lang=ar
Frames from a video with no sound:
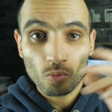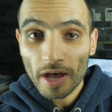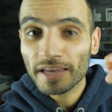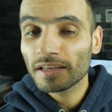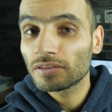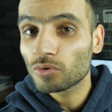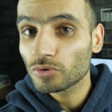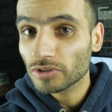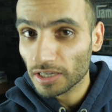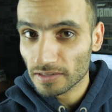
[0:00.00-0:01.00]
وهي هي
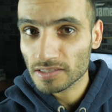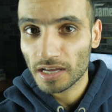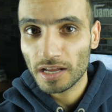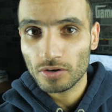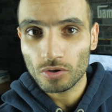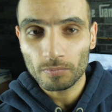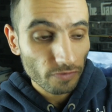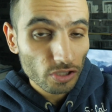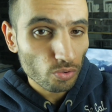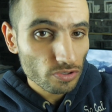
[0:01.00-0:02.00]
الدروس اللي قصدي عنها اليوم
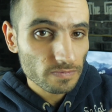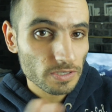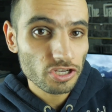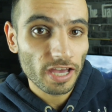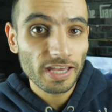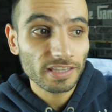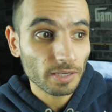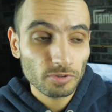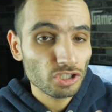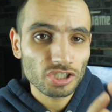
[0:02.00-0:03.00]
في دروس بتيجي على
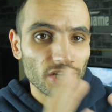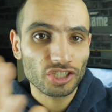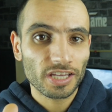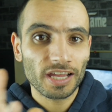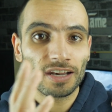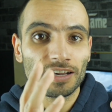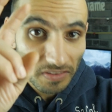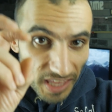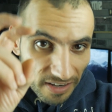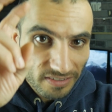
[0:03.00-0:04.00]
حياتك بتجيش على شكل
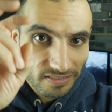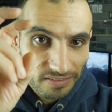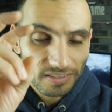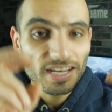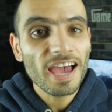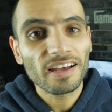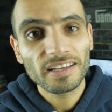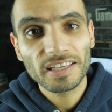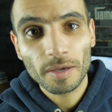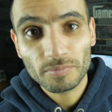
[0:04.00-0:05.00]
درس لا
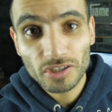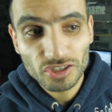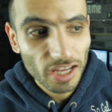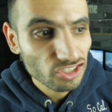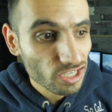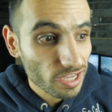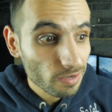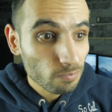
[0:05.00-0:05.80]
هي بتيجي على شكل